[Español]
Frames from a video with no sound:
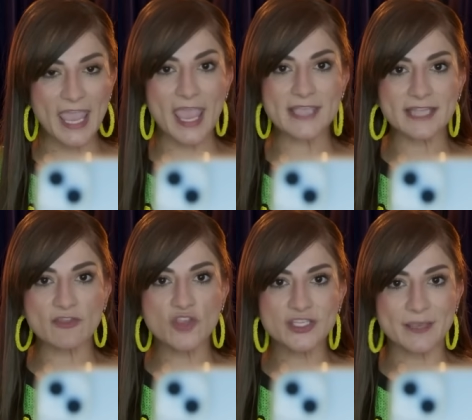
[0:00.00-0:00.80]

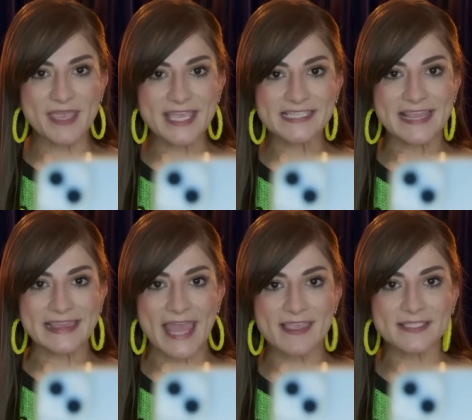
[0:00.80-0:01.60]
Están dos amigas
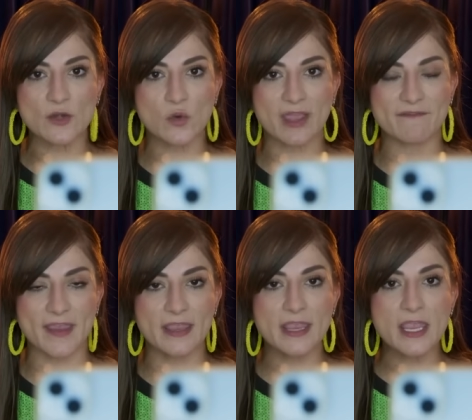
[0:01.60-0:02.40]
sentadas en un
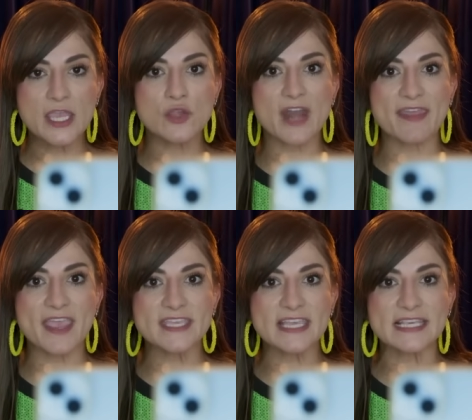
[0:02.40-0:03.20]
café y una
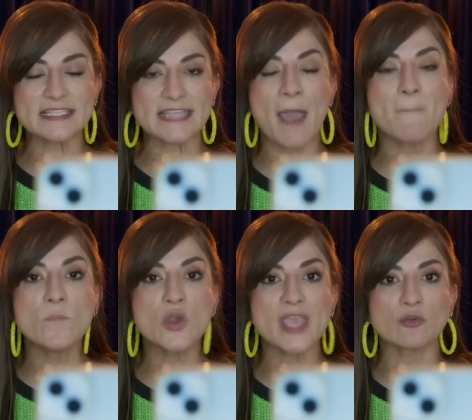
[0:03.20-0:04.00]
de ellas está
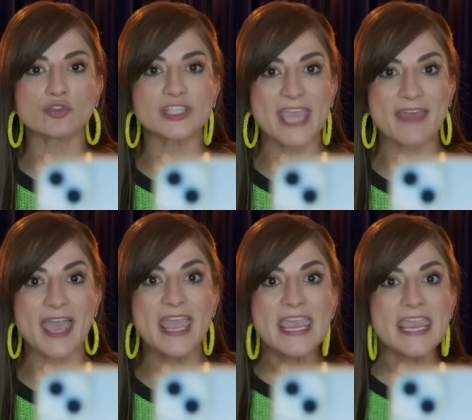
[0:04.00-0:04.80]
muy
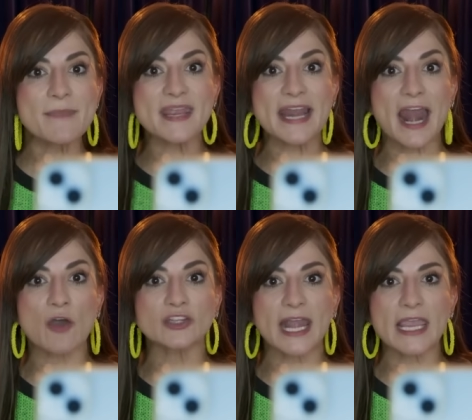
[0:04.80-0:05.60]
angustiada y mira a la
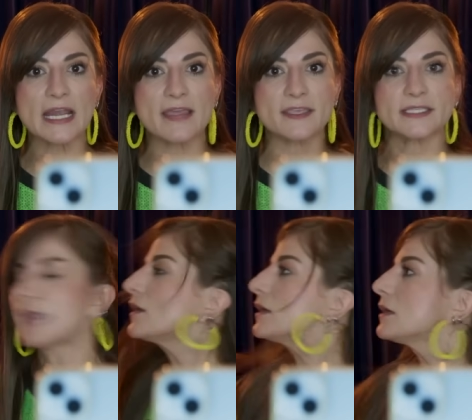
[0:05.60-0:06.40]
otra y le dice,